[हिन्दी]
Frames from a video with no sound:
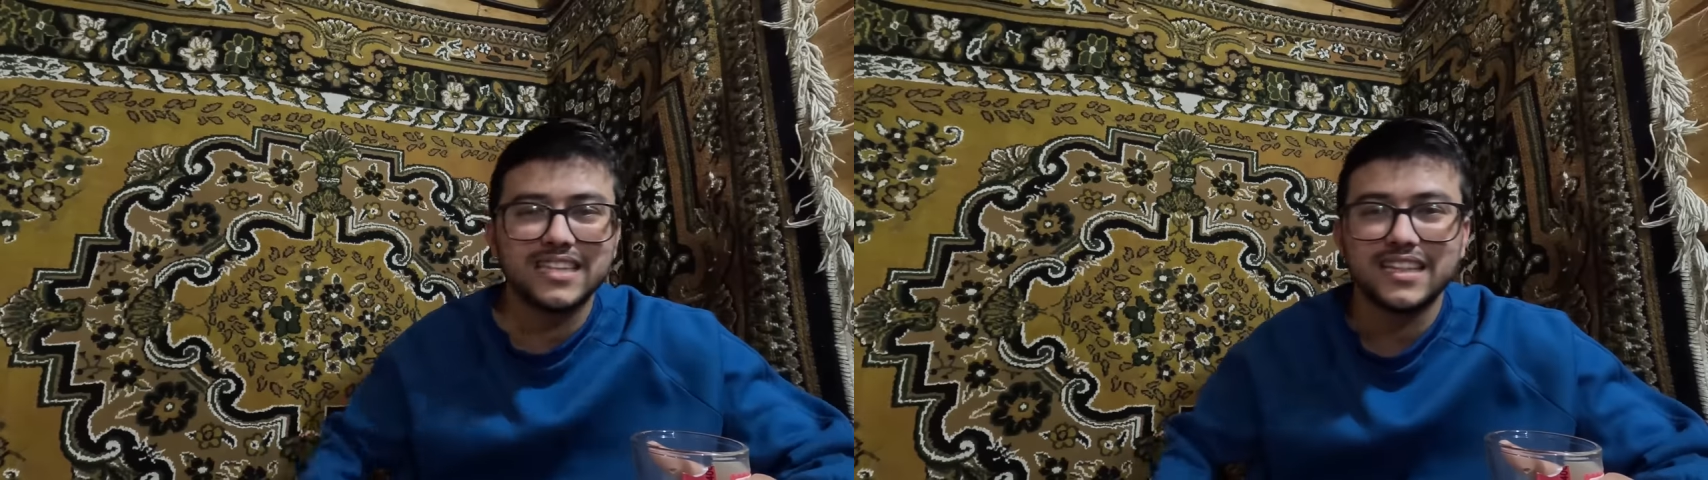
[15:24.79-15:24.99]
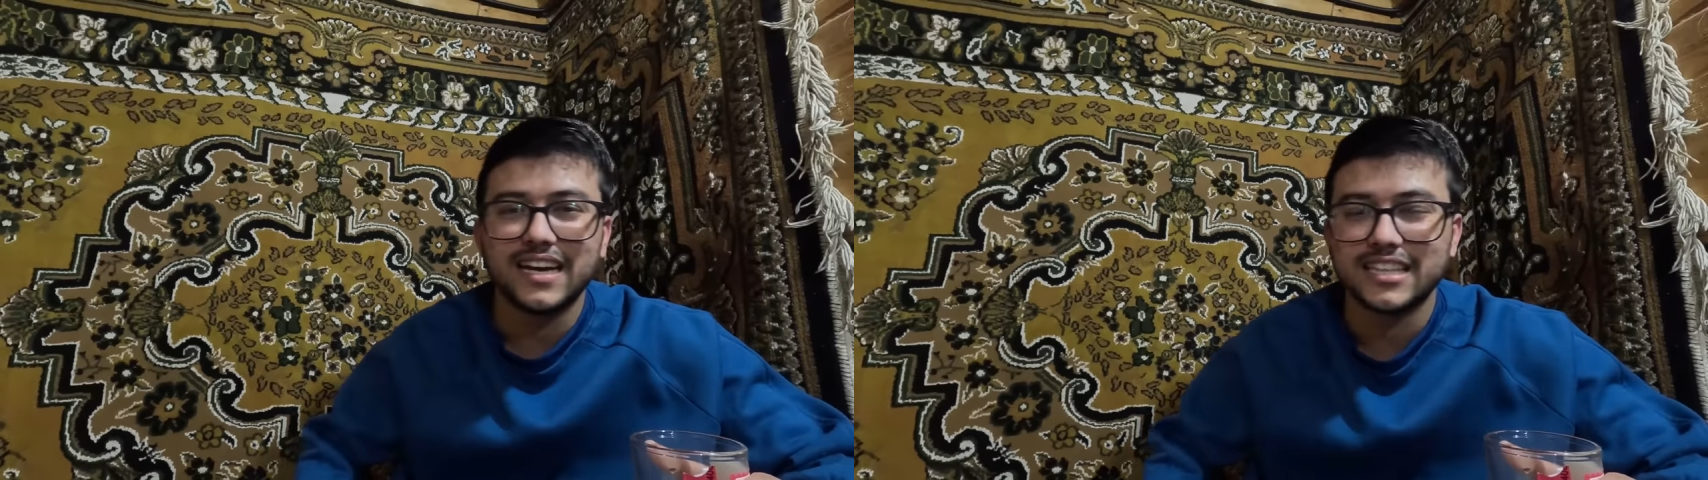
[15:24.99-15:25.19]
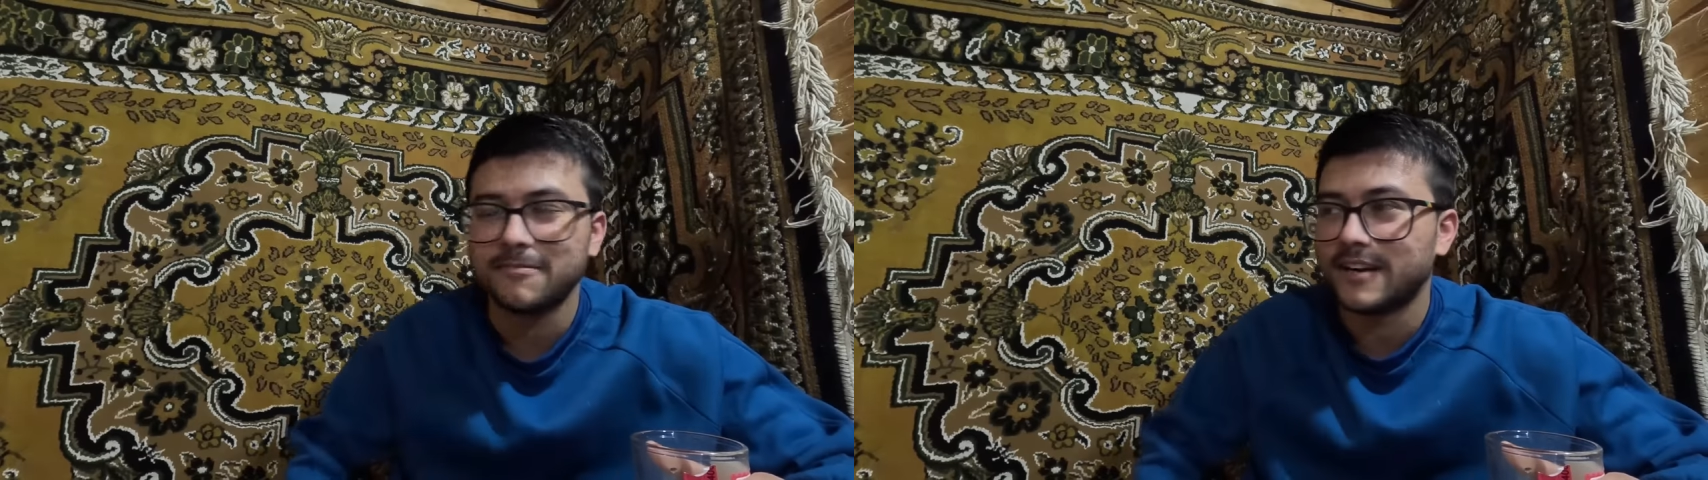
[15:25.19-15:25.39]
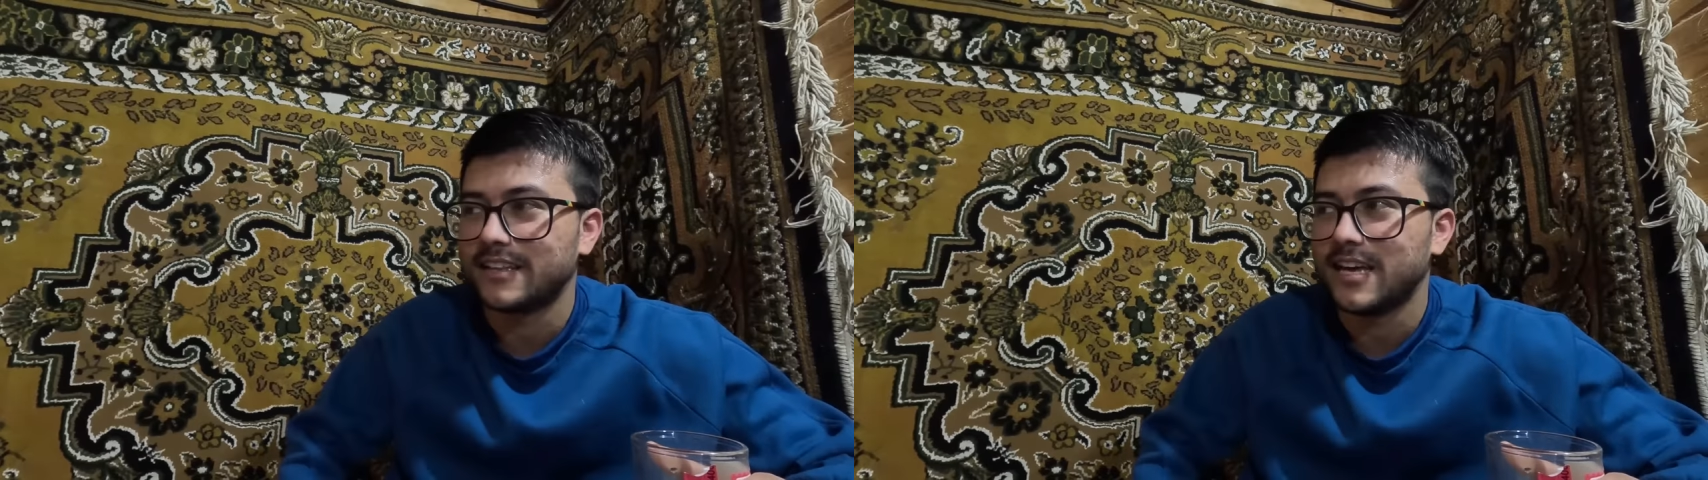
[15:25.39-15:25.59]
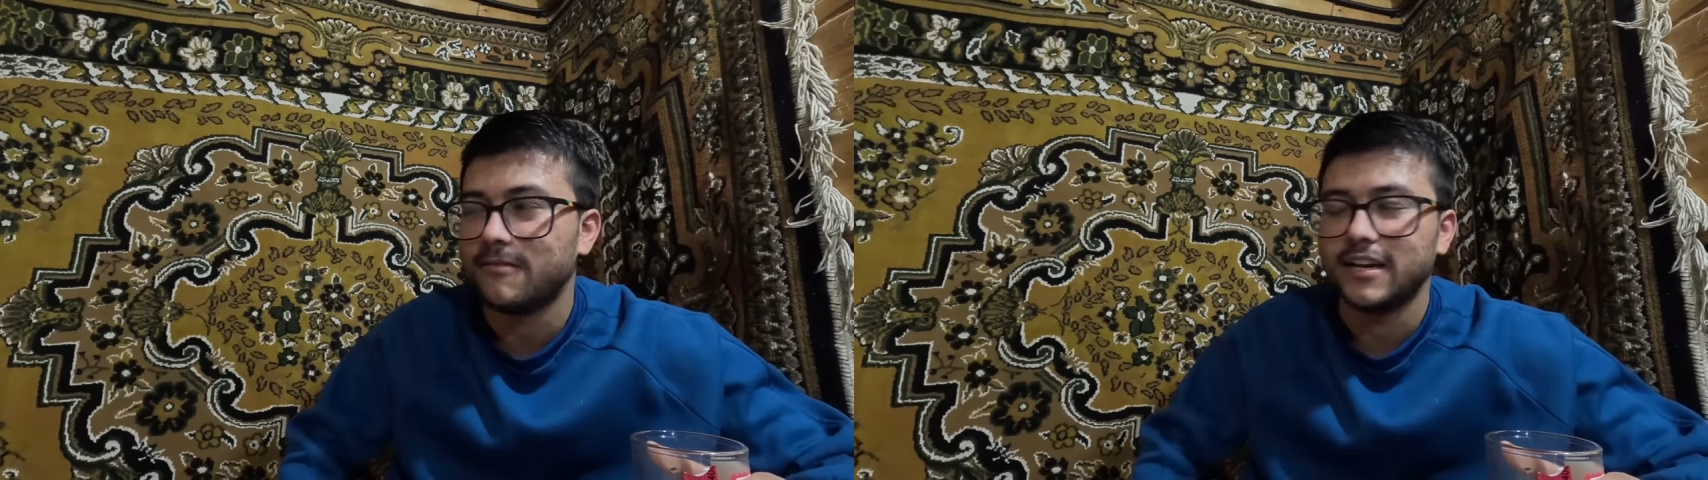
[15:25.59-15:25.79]
जल्दी ख़त्म
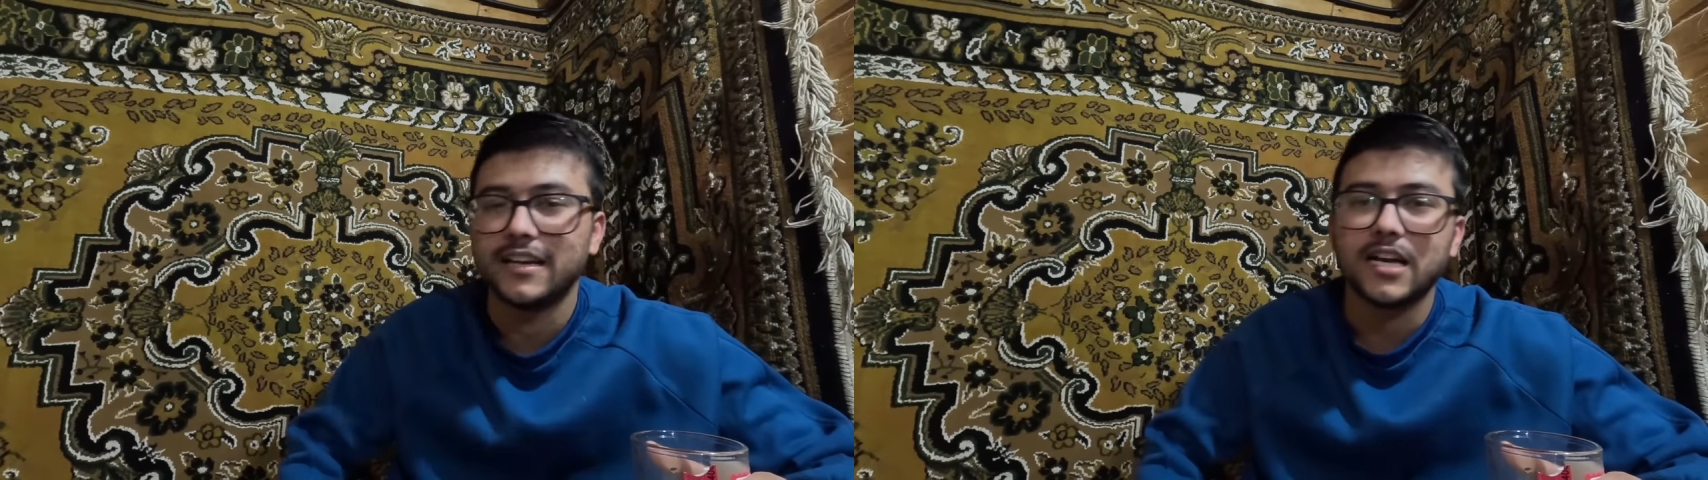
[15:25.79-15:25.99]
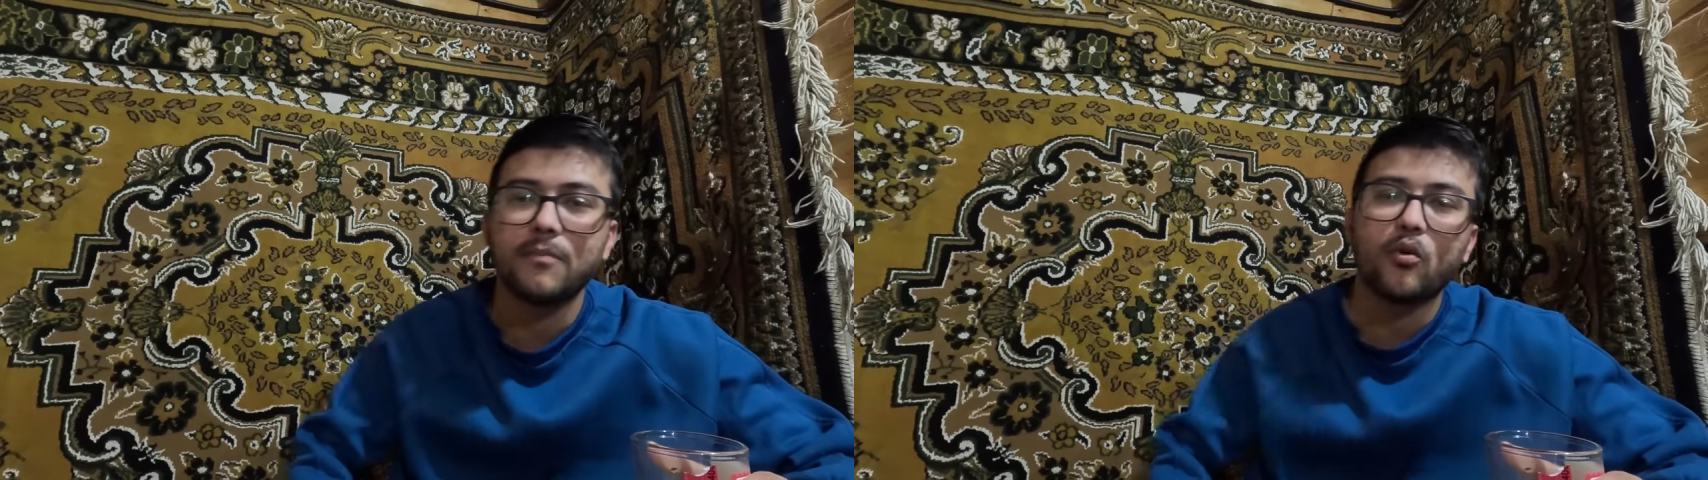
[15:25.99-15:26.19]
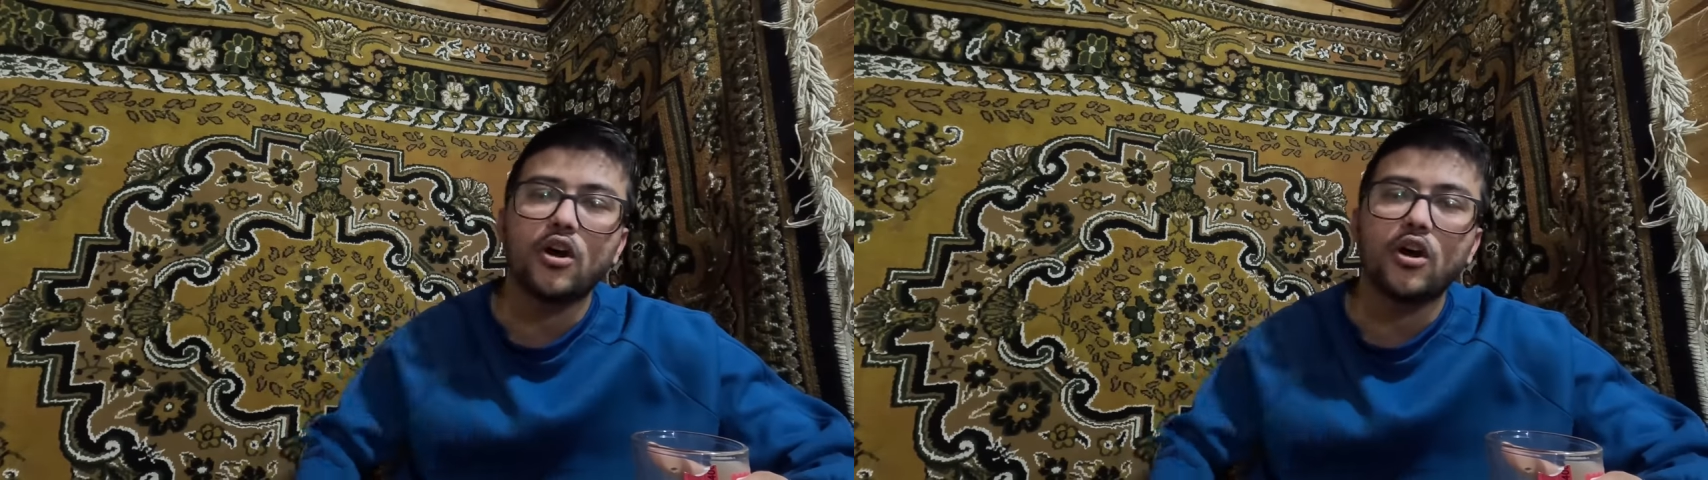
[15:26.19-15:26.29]
कर दिया बट इनका